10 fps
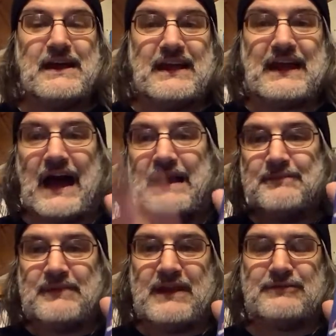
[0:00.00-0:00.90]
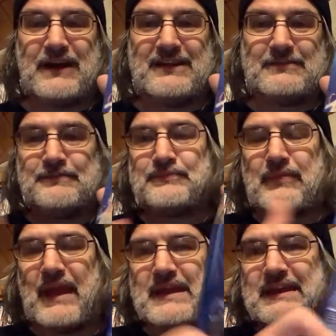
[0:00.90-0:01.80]
Egal. Jedenfalls
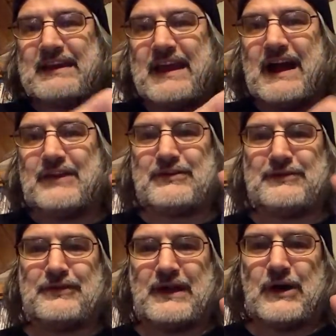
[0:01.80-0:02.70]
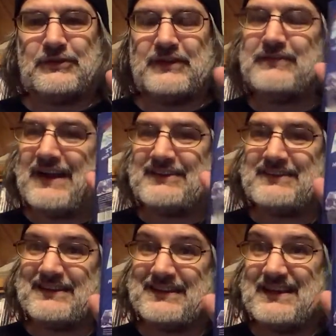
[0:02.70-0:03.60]
ich gehe also davon aus, ich weiß es
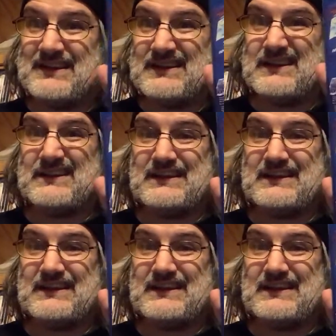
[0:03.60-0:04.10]
tatsächlich nicht.